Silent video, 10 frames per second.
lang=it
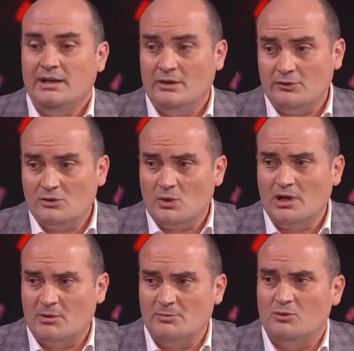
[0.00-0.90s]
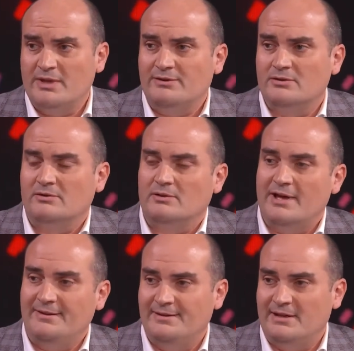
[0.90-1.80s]
Il nostro ruolo è proprio questo,
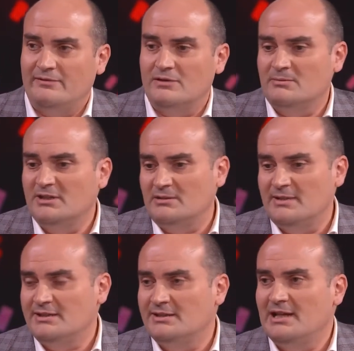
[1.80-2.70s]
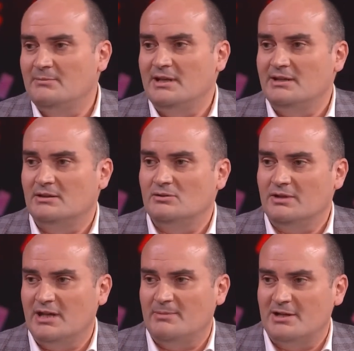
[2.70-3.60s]
essere fondamentalmente degli
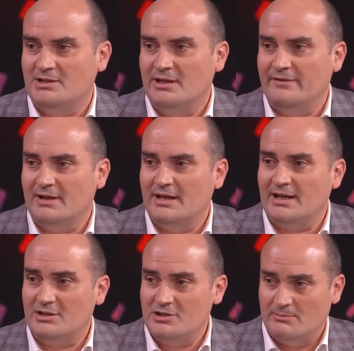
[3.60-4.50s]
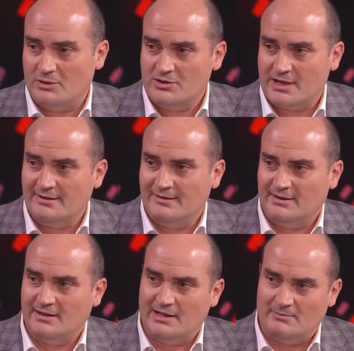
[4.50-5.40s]
abilitatori capaci di affiancarci ai
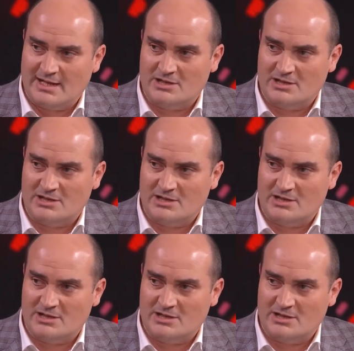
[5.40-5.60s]
processi e al